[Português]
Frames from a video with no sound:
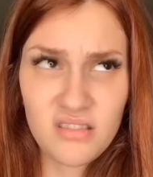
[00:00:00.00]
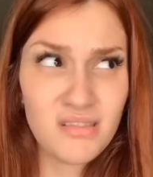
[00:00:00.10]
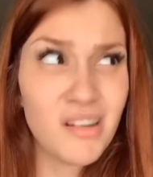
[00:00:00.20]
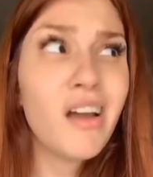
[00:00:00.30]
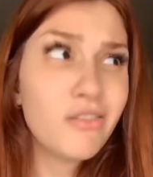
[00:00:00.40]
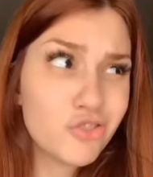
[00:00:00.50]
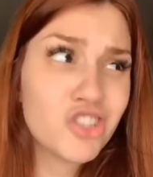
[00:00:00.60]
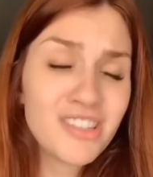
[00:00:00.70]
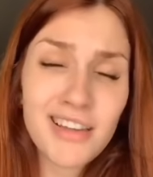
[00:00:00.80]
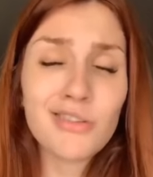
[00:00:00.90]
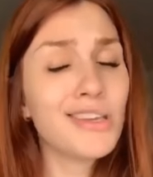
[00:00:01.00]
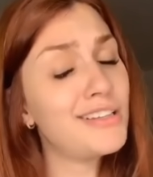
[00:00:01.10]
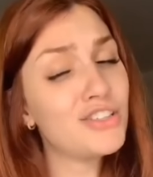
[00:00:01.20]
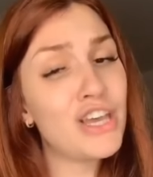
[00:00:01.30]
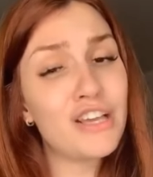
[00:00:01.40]
É um dinheiro que
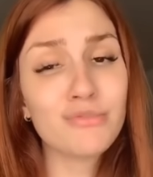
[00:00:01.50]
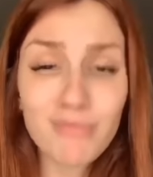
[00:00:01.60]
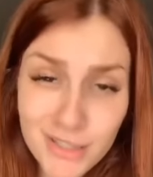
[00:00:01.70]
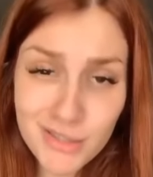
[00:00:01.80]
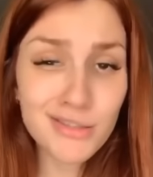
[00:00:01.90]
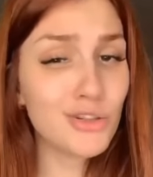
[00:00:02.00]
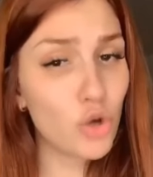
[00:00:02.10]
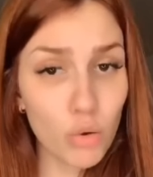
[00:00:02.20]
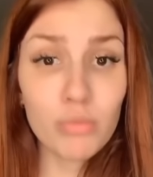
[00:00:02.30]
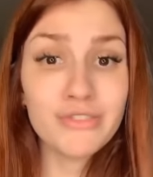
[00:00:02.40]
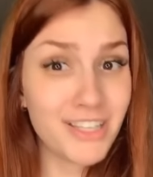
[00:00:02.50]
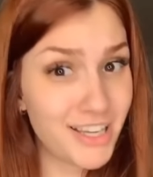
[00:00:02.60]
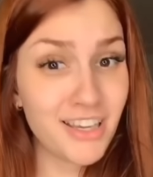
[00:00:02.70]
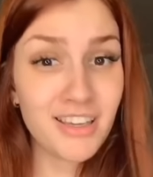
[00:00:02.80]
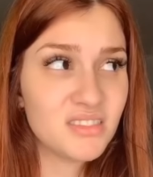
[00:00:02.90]
eles gastam para ser lobo, né?
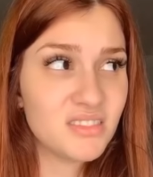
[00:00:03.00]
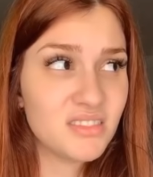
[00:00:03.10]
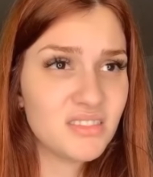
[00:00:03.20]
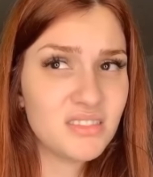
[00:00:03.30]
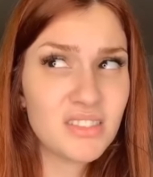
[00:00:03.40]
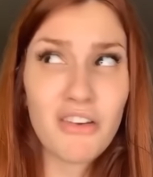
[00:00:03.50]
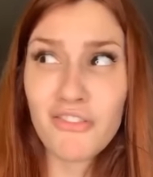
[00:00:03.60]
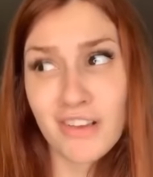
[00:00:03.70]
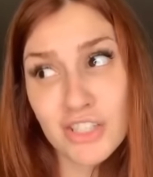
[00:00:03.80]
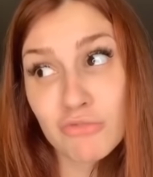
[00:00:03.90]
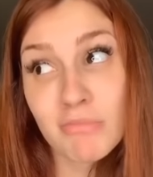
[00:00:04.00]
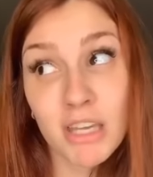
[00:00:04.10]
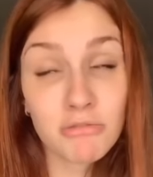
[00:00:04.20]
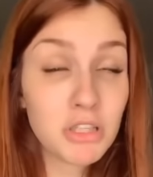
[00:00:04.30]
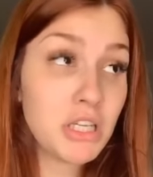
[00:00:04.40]
É um
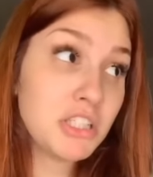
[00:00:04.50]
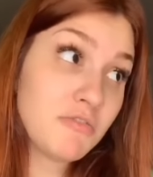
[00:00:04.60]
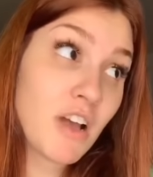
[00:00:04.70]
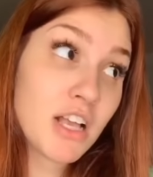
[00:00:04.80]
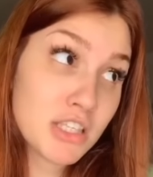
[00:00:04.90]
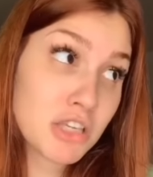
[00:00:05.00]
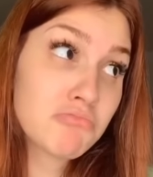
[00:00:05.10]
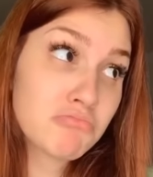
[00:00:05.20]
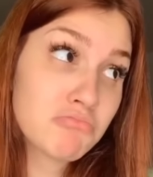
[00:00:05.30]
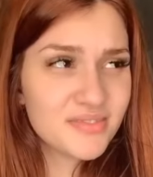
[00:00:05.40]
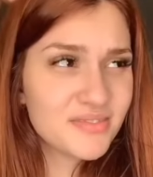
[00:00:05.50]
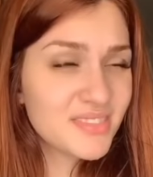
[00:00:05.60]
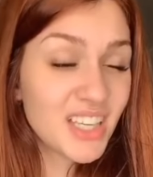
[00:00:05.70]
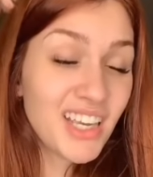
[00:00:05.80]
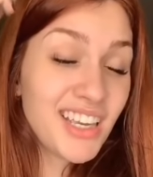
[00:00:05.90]
investimento que eles fazem.
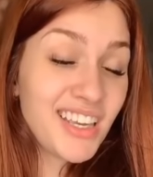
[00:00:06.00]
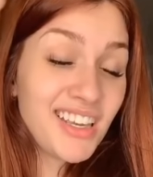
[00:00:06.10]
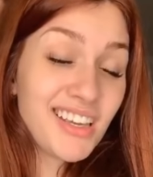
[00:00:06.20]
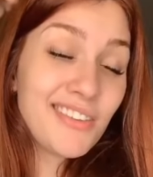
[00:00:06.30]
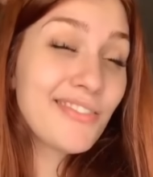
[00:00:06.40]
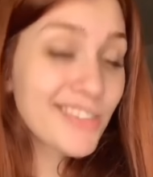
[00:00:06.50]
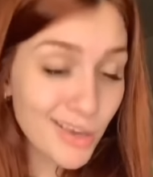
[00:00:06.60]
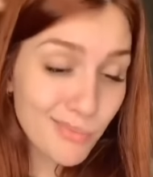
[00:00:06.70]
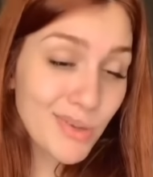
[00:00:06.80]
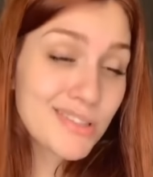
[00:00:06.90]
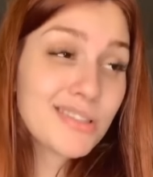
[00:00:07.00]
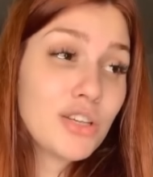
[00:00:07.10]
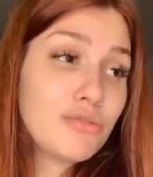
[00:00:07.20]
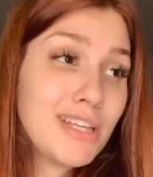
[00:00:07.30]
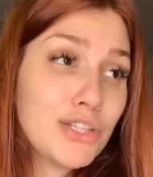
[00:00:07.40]
Fiquei pensando
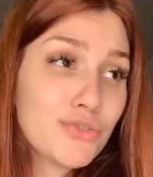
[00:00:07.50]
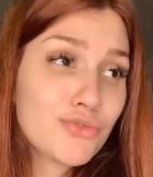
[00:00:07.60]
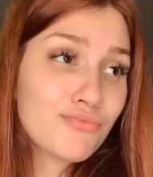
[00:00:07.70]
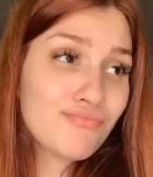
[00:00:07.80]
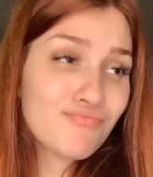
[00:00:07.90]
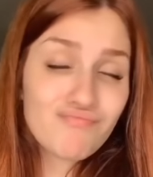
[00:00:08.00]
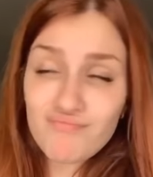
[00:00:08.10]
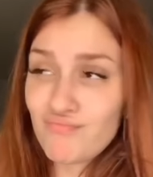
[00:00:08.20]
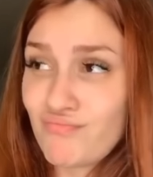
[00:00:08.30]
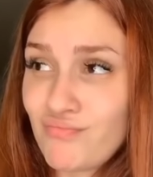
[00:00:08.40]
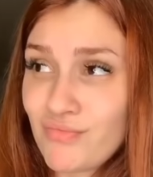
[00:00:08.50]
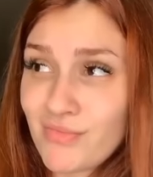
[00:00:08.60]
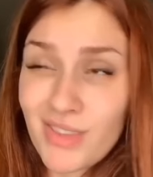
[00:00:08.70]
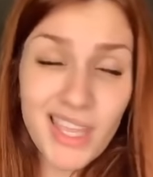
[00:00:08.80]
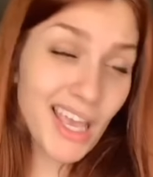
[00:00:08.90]
nisso.
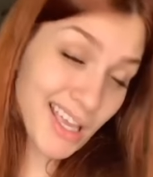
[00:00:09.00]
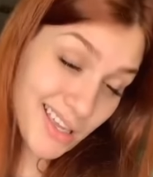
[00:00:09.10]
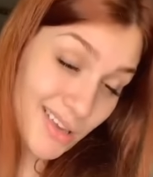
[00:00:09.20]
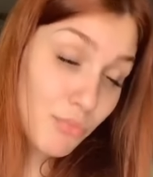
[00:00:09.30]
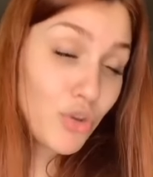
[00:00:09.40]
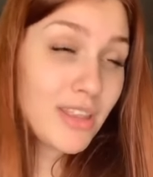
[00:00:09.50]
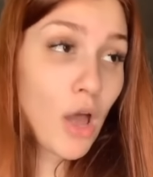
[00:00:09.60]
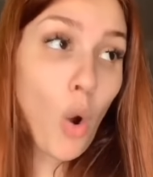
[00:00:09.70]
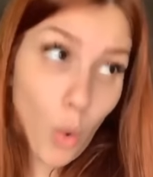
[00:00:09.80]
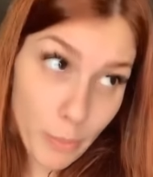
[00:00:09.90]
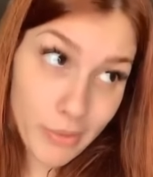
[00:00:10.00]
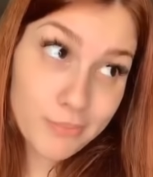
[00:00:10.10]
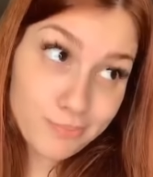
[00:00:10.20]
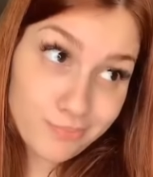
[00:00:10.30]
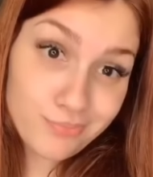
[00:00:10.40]
É muita
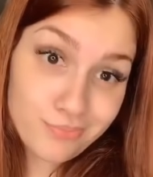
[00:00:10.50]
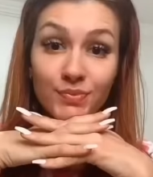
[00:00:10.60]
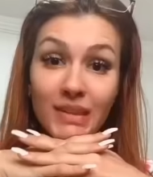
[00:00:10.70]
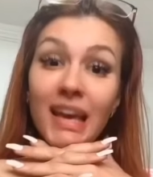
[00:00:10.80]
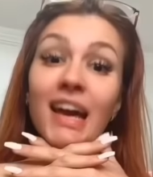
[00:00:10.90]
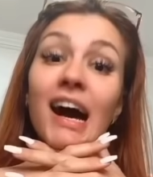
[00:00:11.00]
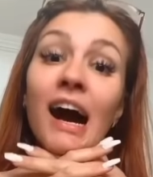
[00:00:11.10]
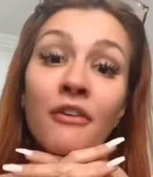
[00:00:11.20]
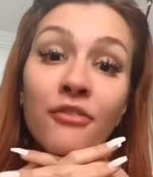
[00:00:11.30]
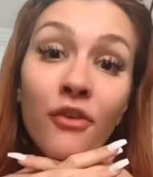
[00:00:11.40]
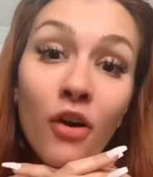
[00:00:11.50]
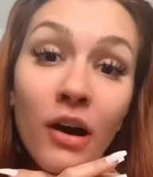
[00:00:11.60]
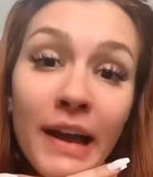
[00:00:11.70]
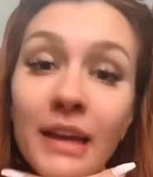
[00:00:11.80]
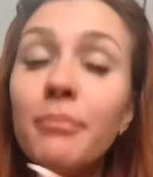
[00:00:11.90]
roupa. Ah,
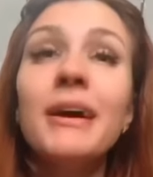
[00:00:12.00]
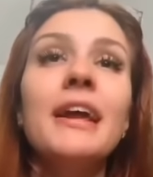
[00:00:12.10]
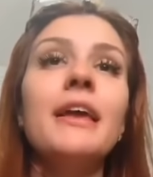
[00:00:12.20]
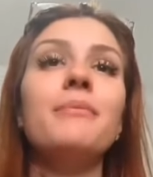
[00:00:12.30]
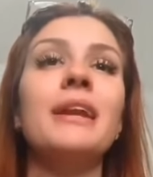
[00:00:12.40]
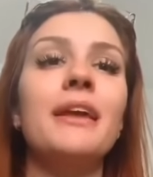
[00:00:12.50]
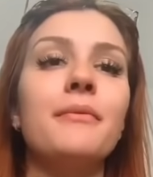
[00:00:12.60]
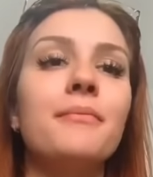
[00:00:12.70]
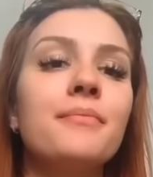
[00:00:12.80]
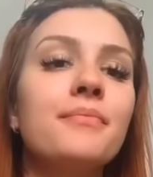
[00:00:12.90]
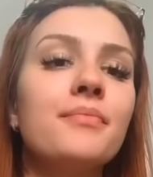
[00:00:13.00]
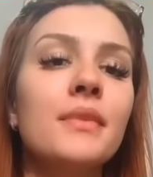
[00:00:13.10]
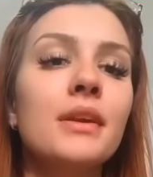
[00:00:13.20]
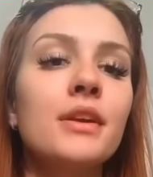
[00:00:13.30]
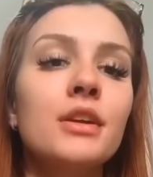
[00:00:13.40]
foi! Peraí, peraí.
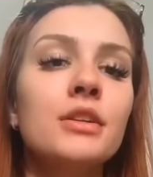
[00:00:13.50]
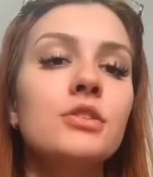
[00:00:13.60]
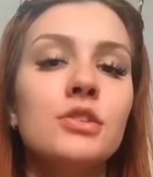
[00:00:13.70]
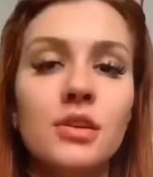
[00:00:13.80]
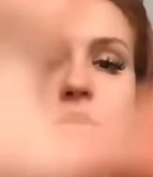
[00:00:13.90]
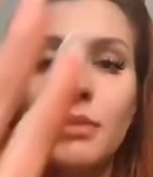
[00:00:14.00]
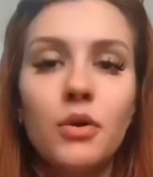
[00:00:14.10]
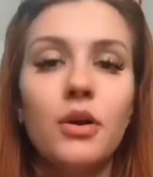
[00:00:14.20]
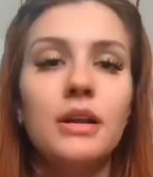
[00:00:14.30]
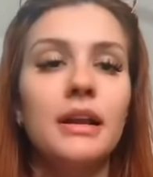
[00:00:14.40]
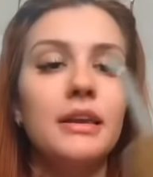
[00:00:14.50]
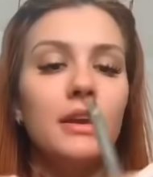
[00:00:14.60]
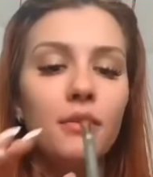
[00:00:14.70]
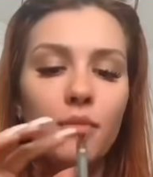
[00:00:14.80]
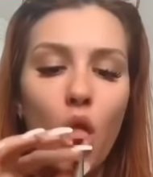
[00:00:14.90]
Deixa eu só tomar um golinho aqui.